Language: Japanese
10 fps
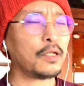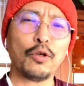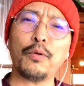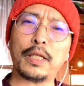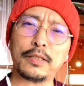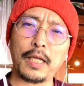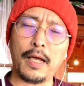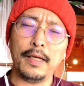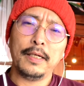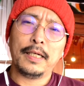今日はですね、
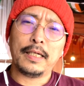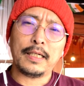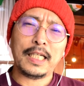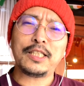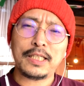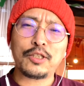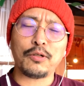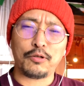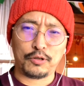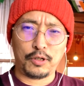一室
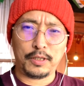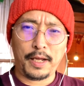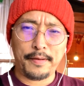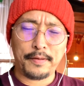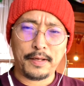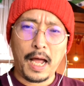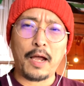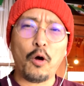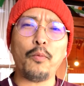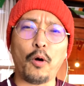を除いて、は
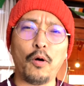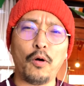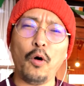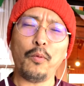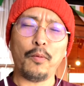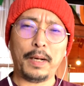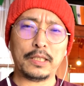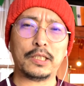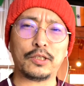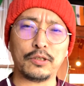い、ほぼ、ほぼ
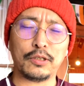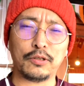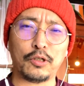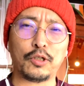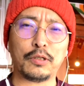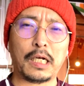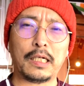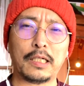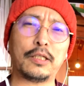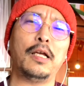満室の状態
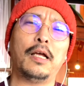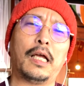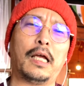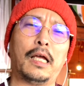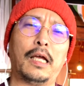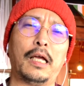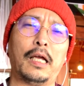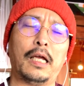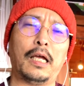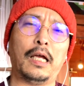です。
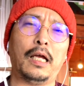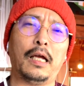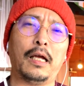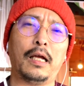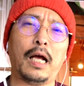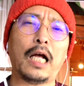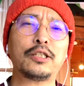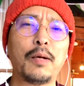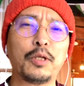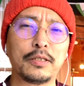えー、明
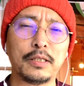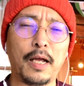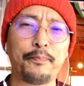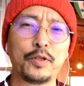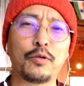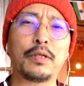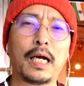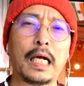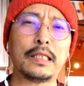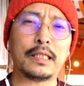日もですね、そんな
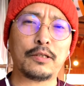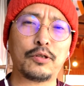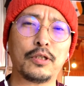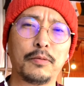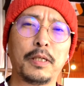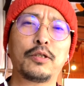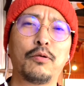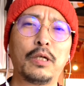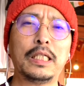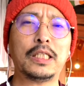感じが続きます。
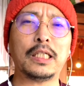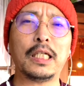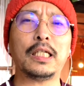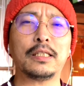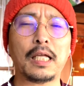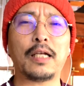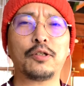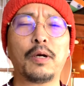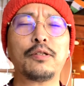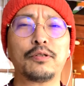このいち、に、さん、
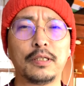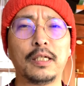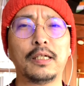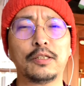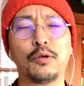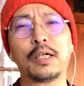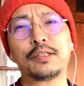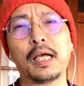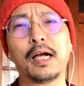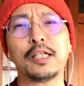正月、正月
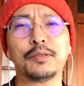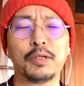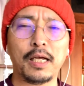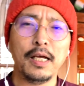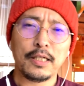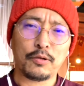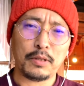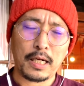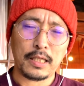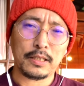三が日もね、そ
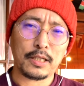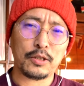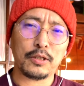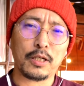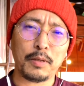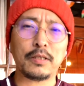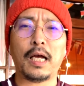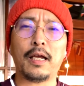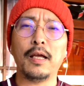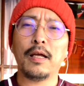んな感じが続きます。
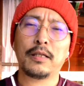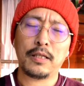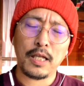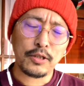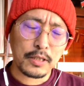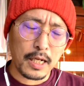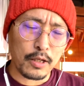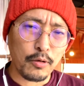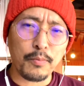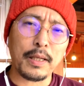はい。ですけ
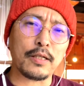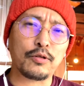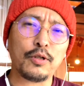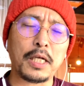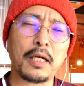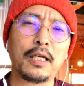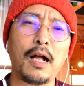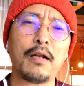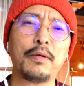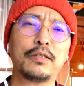れども、まだ少し空き
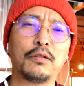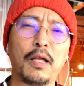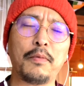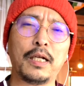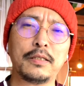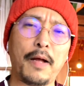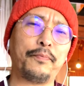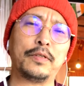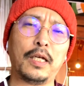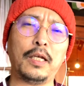がありますので、皆さん、
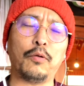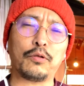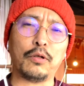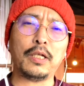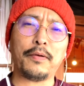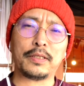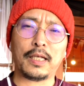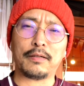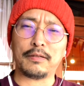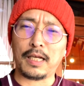ぜひお問い合わ
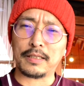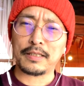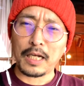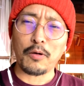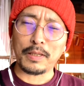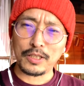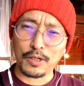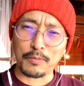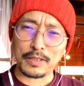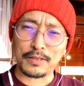せください。お待ちしてお
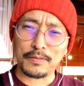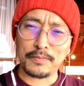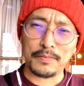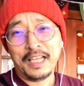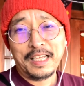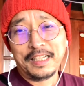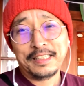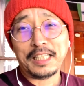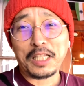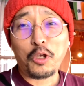ります。
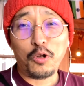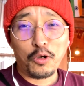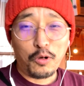さて、今日の